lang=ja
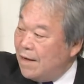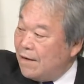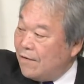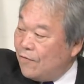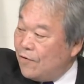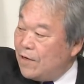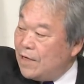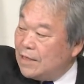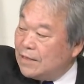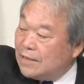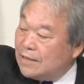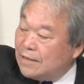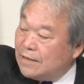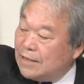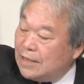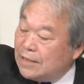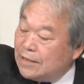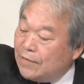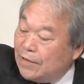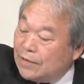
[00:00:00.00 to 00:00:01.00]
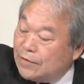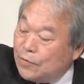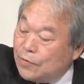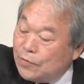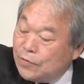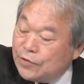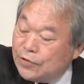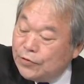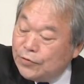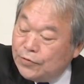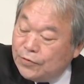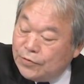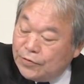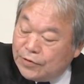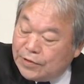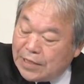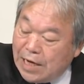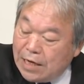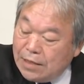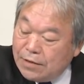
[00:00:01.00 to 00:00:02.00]
これは実はその
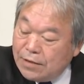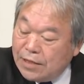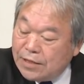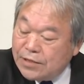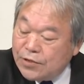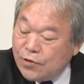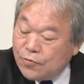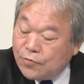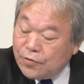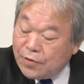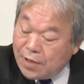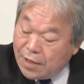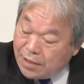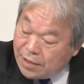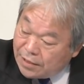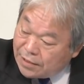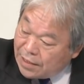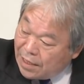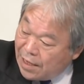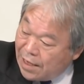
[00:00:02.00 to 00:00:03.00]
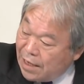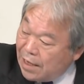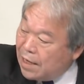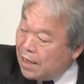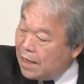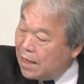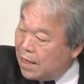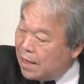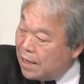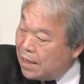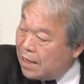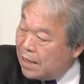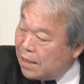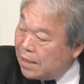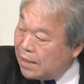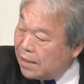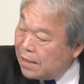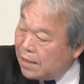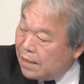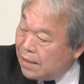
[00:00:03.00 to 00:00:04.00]
13日行われた
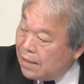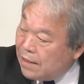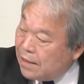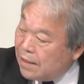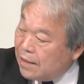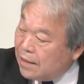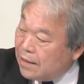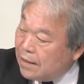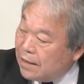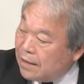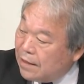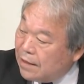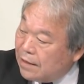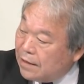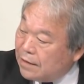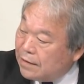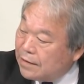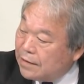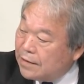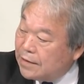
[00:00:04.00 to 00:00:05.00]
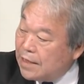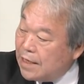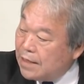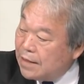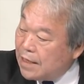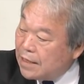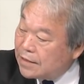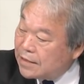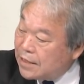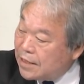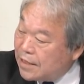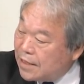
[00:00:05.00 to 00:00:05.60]
全拉致